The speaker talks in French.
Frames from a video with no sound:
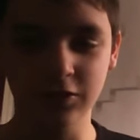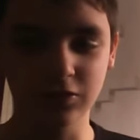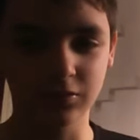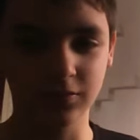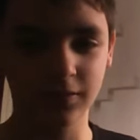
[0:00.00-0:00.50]

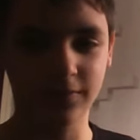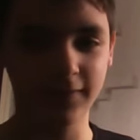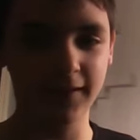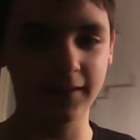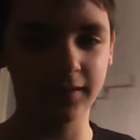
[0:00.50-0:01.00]
Je vais
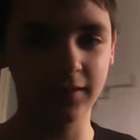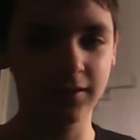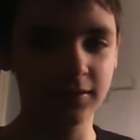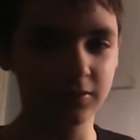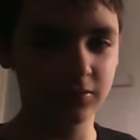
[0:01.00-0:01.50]
faire
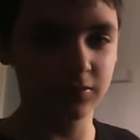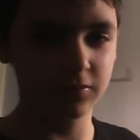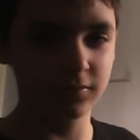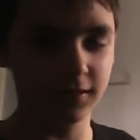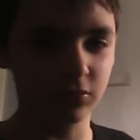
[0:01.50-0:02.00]

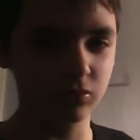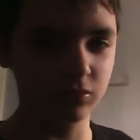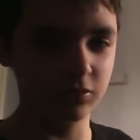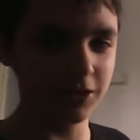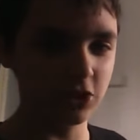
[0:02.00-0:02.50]
un tour
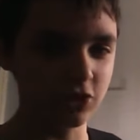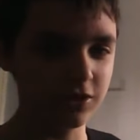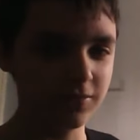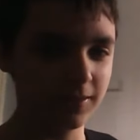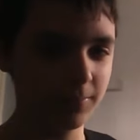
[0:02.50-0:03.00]
de
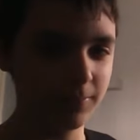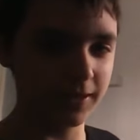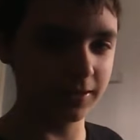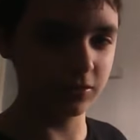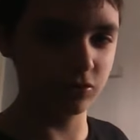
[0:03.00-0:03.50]
magie. Il va
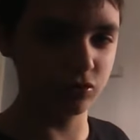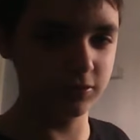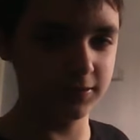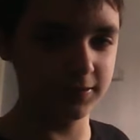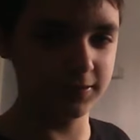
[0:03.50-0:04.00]
apparaître
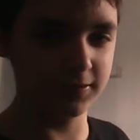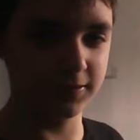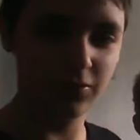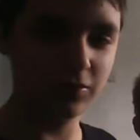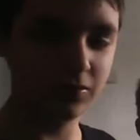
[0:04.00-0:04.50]
juste ici.
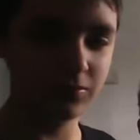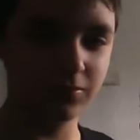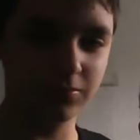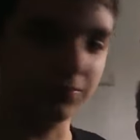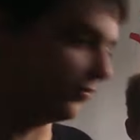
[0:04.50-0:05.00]
Le
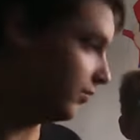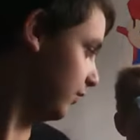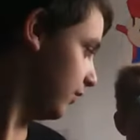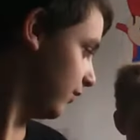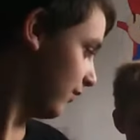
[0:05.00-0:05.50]
Logan.